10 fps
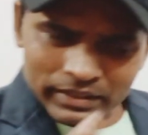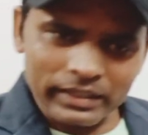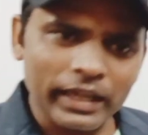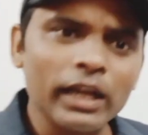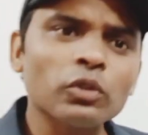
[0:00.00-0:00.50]

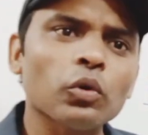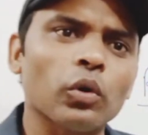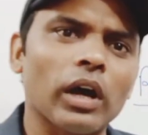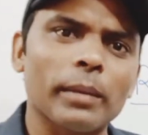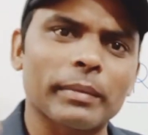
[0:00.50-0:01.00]
रिजल्ट आएगा
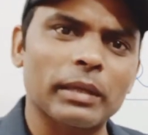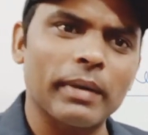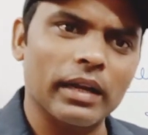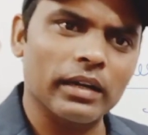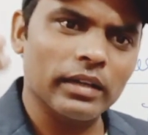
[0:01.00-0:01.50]
तो हम एक
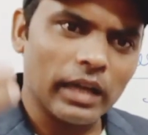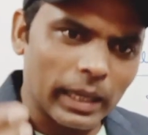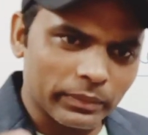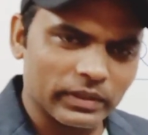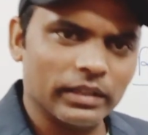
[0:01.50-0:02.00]
बार
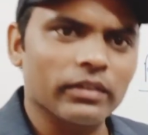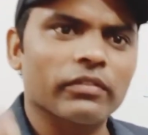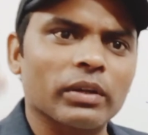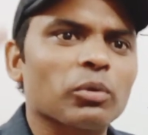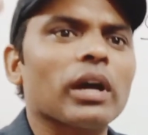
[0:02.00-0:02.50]
आपसे
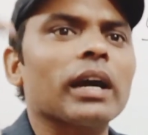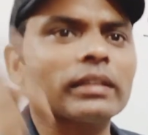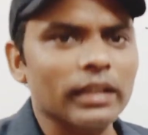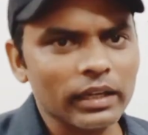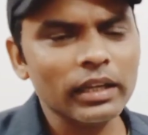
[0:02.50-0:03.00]
फिर
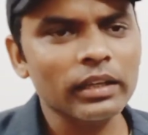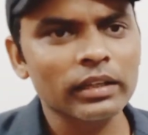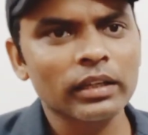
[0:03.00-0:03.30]
मुलाकात करेंगे